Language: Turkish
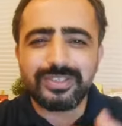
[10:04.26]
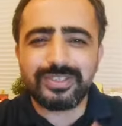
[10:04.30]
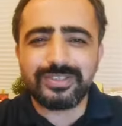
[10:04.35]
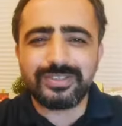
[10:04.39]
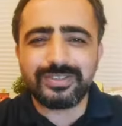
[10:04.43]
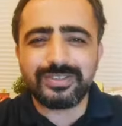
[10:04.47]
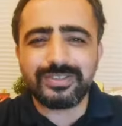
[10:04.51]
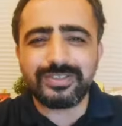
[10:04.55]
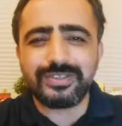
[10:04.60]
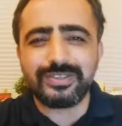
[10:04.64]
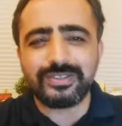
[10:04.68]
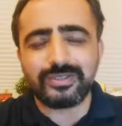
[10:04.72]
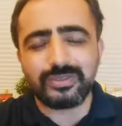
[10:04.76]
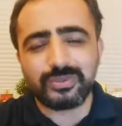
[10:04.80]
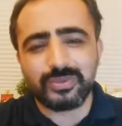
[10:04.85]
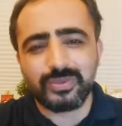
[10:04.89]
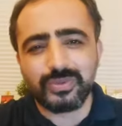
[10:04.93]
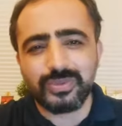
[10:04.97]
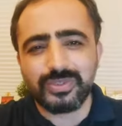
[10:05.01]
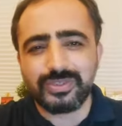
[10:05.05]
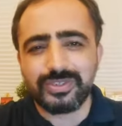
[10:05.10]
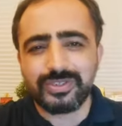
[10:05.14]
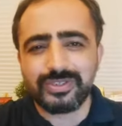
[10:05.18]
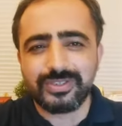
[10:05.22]
zaman
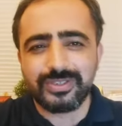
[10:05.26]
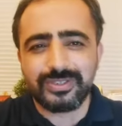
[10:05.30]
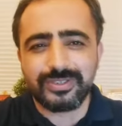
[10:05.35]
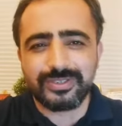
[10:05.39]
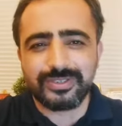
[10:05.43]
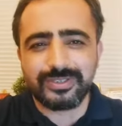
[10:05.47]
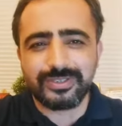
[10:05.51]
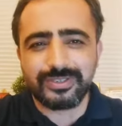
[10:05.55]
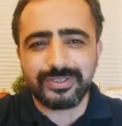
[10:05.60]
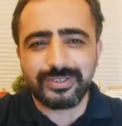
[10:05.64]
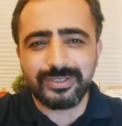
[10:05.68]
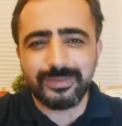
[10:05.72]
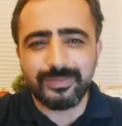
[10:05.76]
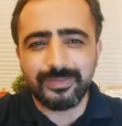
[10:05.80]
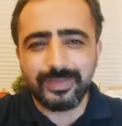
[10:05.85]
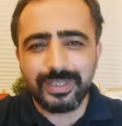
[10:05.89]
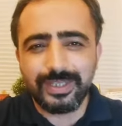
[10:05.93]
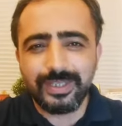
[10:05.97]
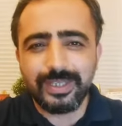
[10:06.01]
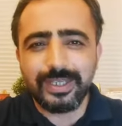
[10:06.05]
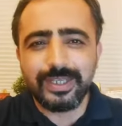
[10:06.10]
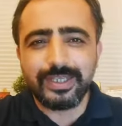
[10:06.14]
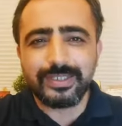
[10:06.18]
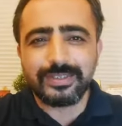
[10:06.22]
kendinizle de yüzleşeceksiniz.